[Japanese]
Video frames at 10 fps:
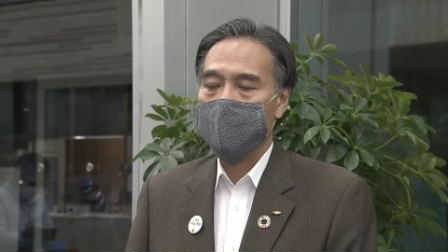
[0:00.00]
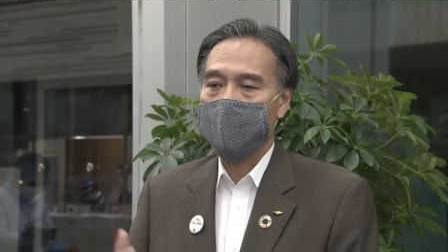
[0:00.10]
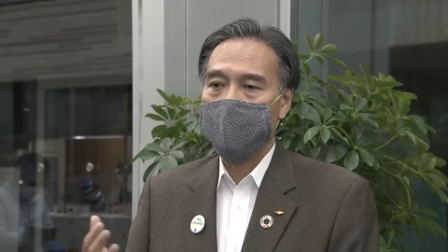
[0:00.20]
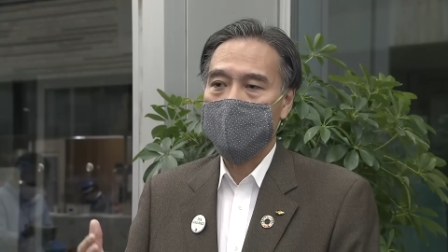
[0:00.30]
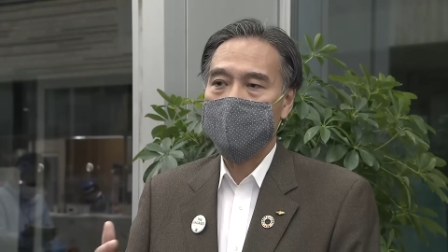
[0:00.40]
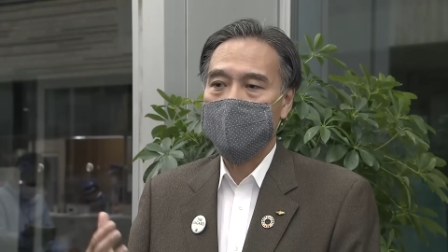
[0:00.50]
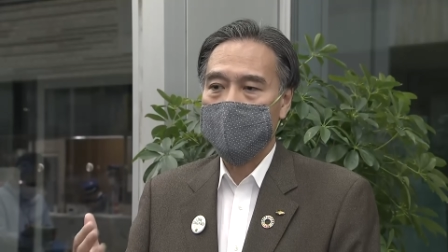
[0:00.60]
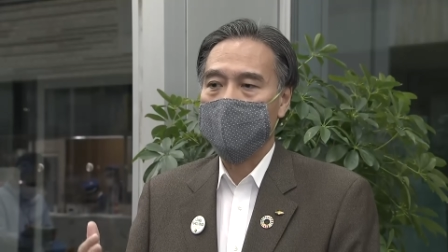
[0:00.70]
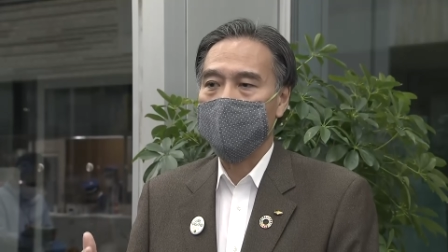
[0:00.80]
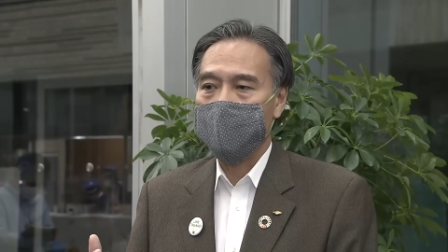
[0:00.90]
まあ、極め
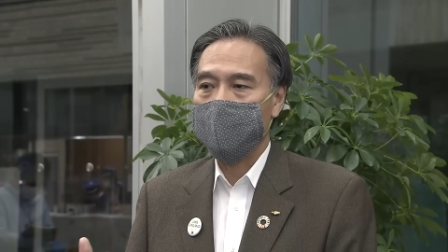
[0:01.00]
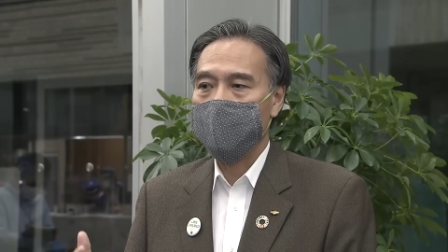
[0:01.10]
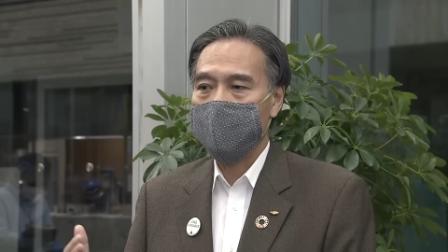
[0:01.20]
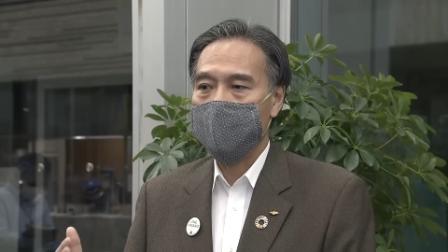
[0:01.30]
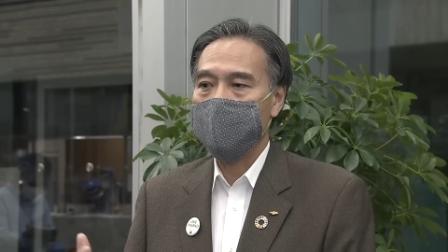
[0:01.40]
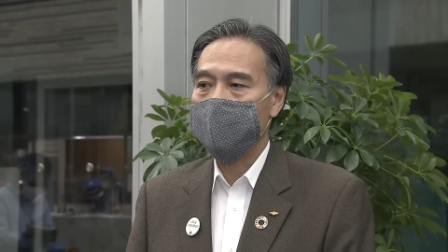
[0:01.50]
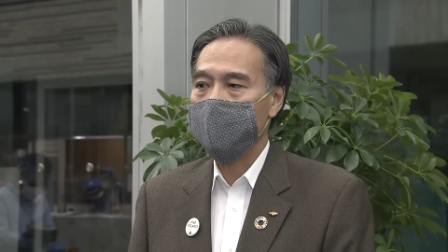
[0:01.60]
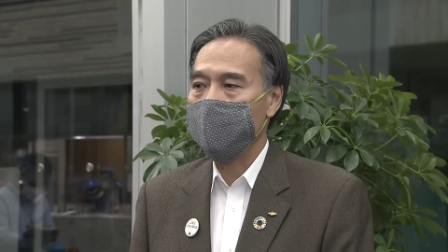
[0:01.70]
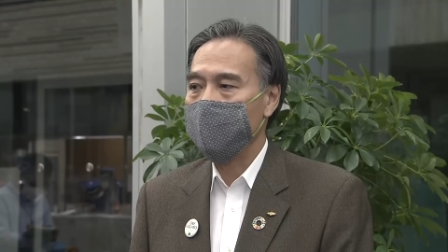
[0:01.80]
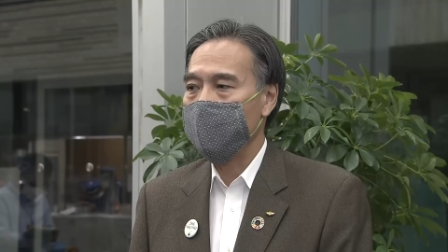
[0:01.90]
て、えー、
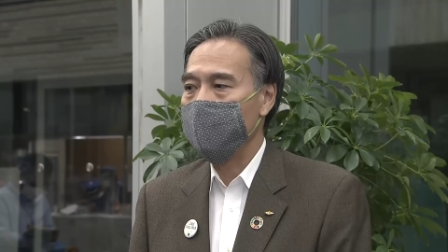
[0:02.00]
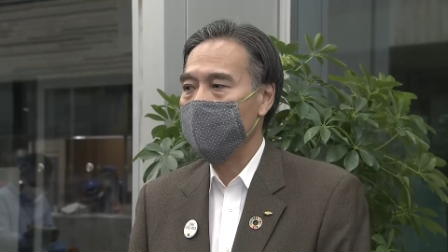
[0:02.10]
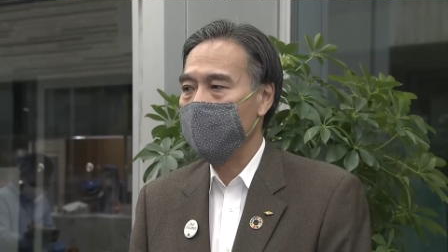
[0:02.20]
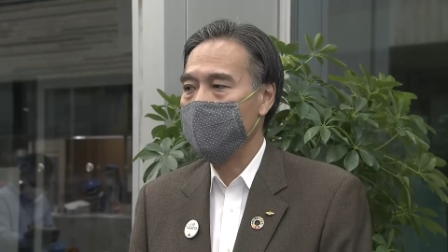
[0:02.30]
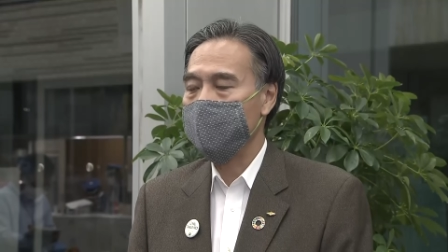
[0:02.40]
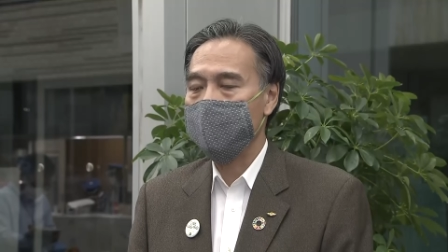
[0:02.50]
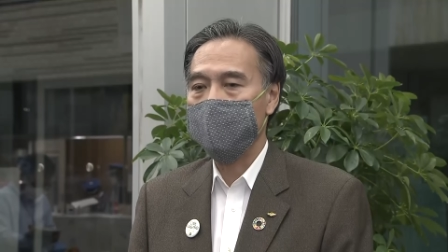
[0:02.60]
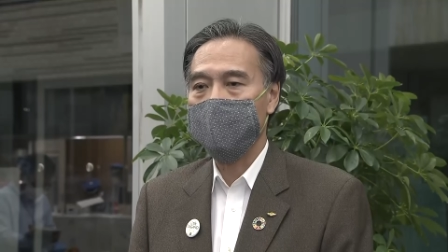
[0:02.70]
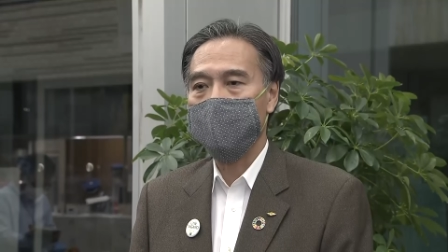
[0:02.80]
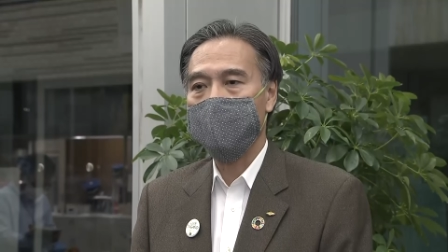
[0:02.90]
クラスターの
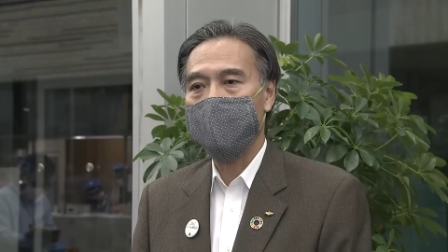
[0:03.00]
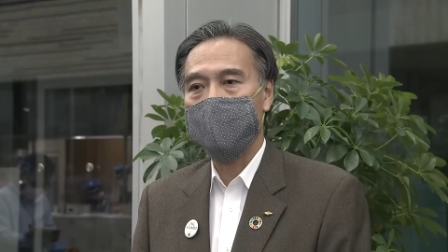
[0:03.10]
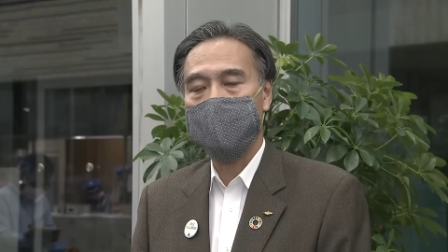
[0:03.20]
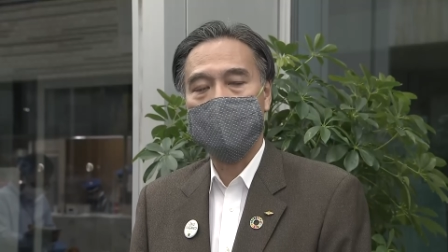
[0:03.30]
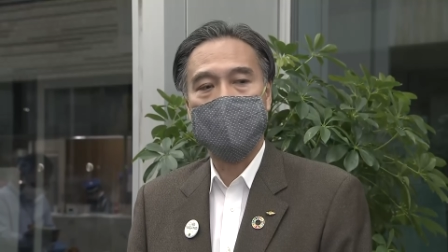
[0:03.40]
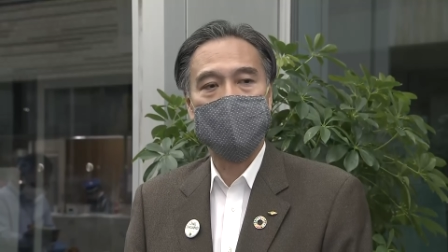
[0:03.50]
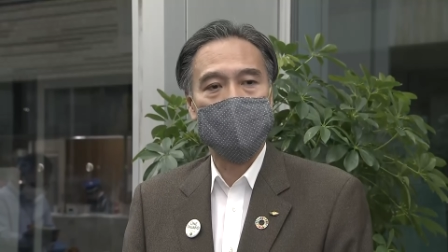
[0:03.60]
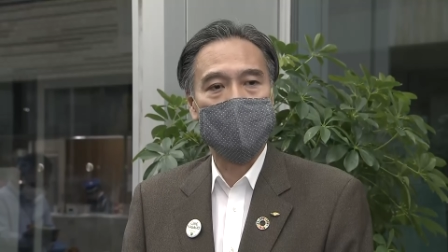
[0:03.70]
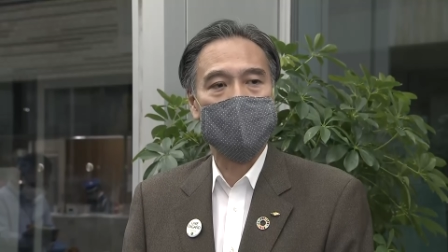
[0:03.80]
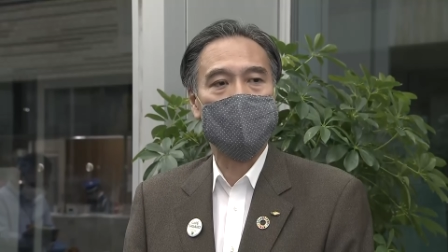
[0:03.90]
発生の可能
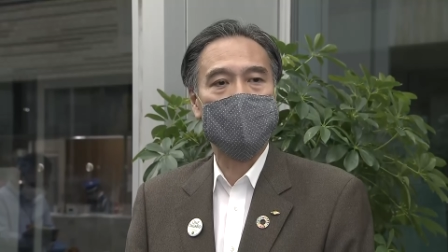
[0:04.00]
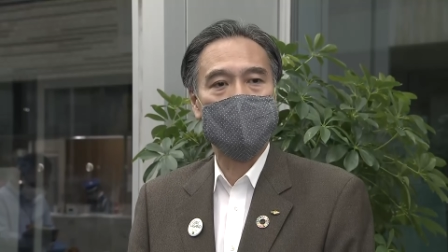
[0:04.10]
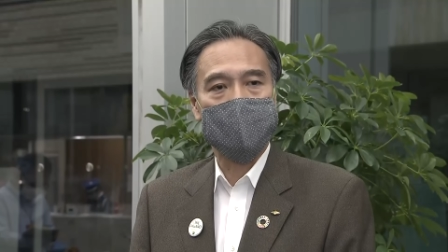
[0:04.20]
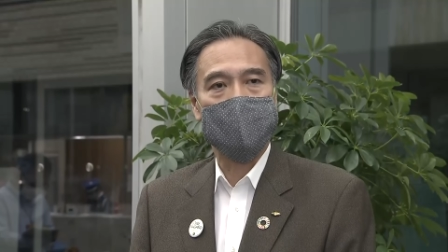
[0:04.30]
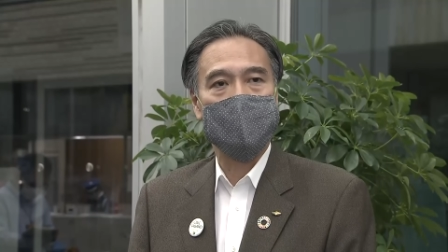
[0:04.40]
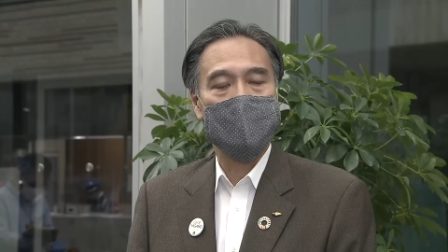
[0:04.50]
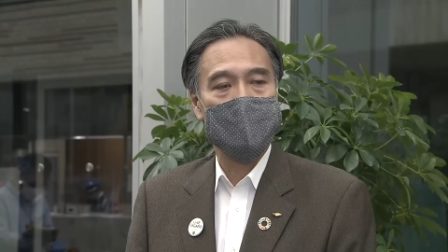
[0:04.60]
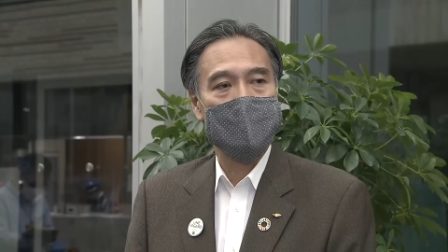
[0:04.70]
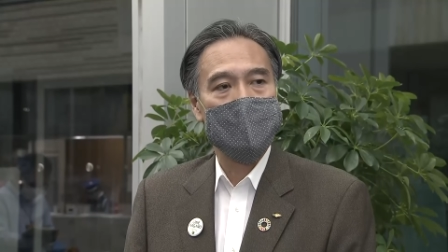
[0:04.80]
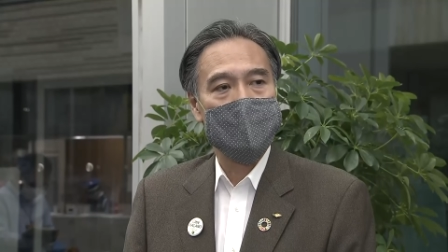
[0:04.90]
性が高いと
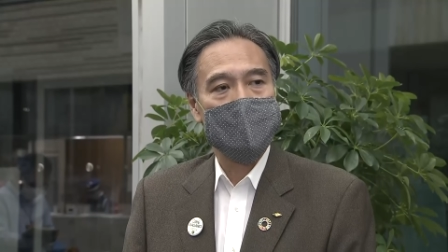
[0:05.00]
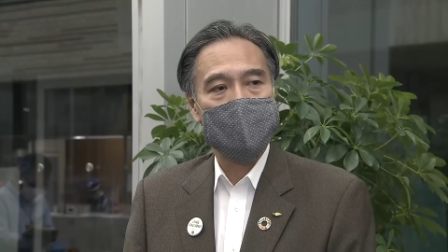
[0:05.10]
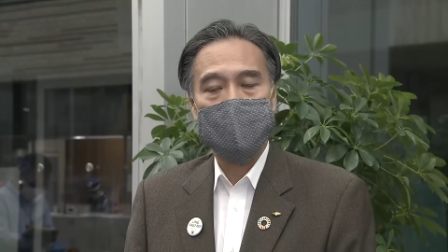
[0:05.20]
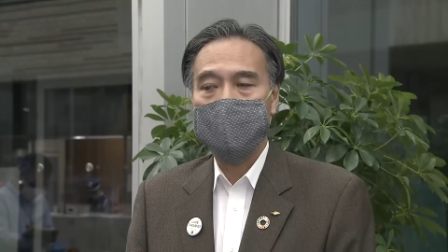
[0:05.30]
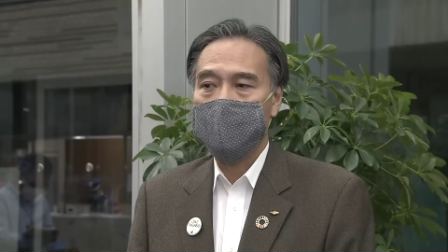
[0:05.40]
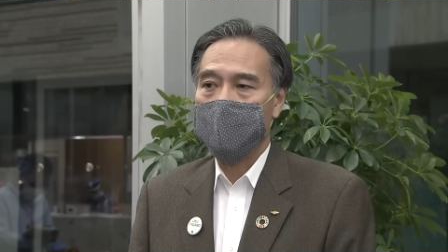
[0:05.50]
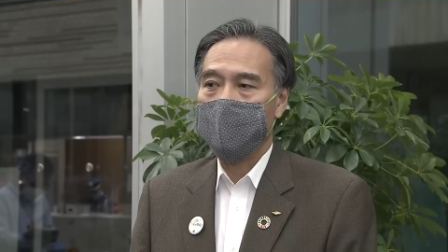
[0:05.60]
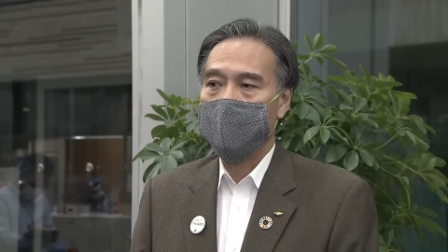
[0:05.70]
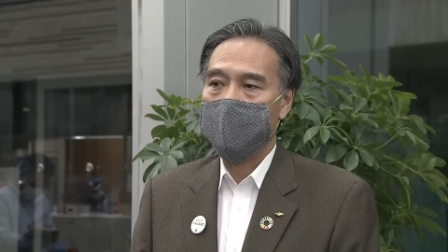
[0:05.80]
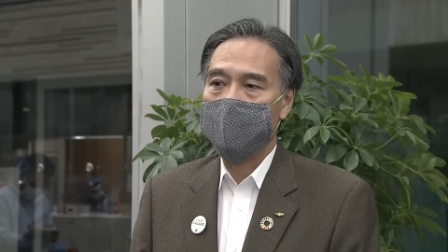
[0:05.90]
いうよう
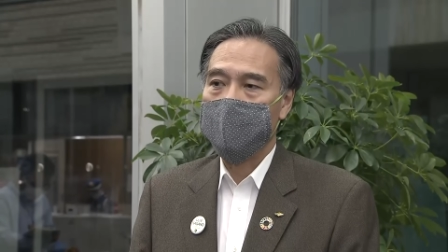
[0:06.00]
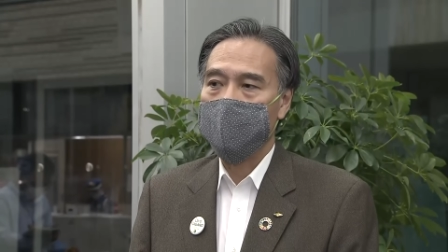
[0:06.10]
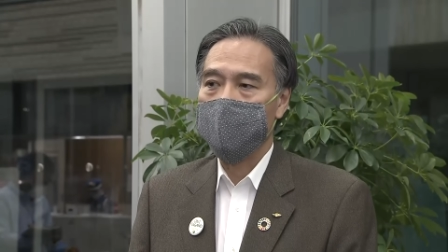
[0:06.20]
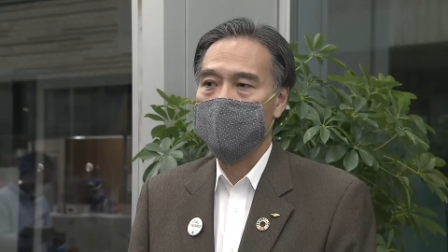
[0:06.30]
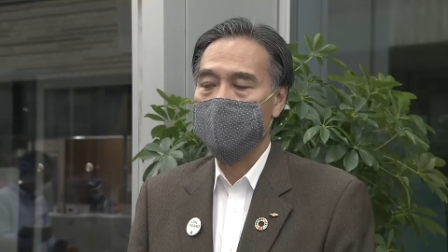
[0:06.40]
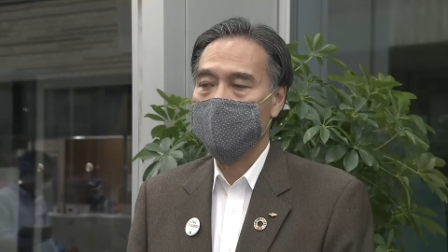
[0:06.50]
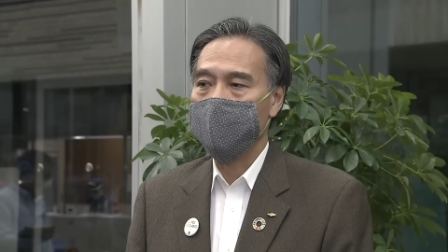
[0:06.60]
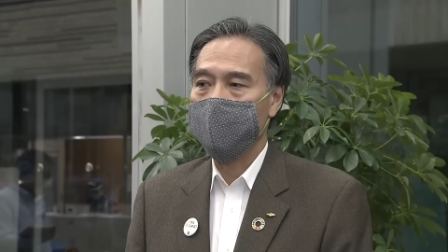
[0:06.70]
なあもの